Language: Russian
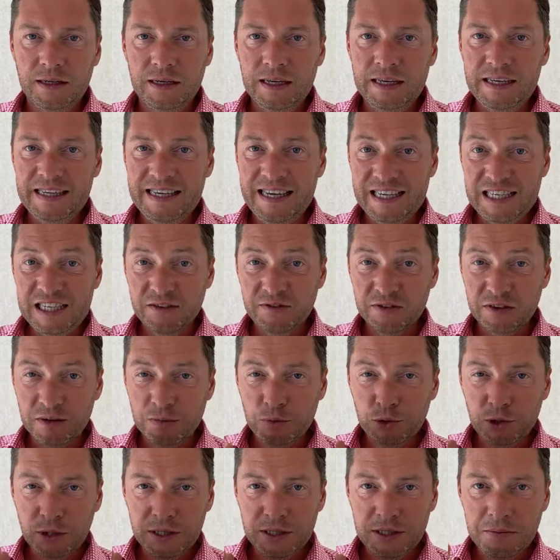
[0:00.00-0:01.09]
Если вы
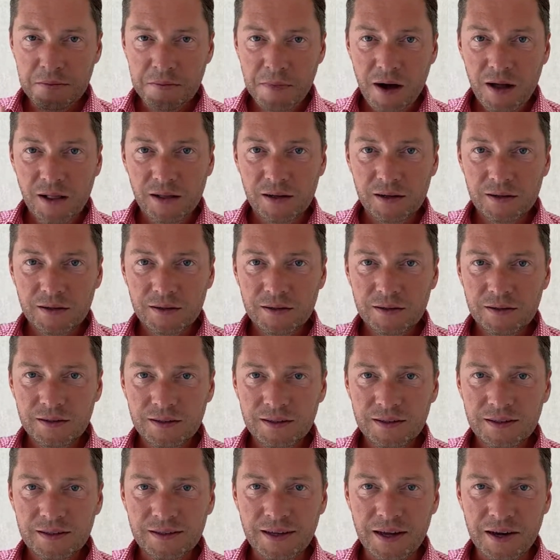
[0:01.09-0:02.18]
работаете мало,
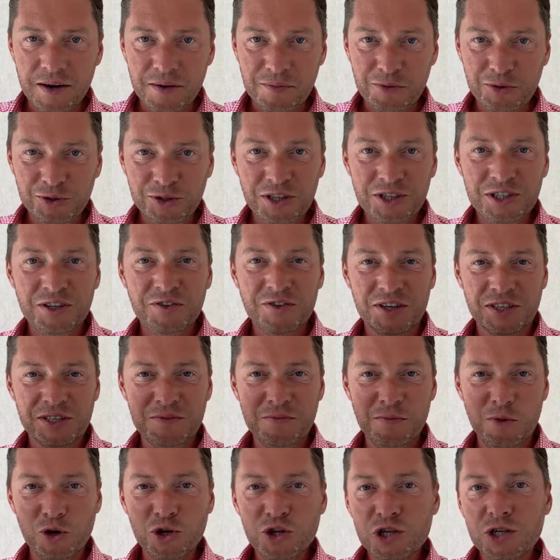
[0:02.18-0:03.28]
работайте в разы
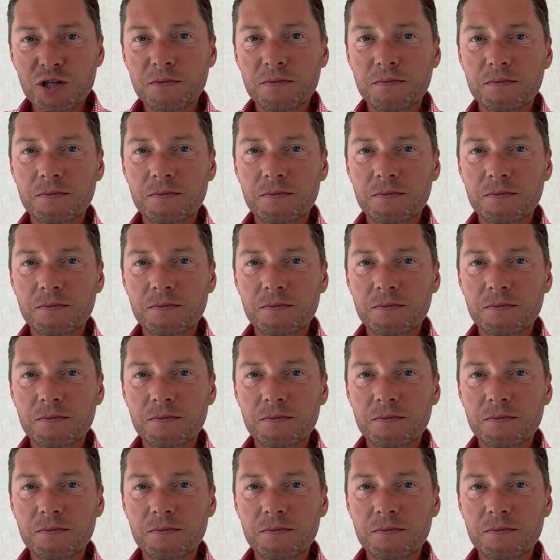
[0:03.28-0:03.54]
больше.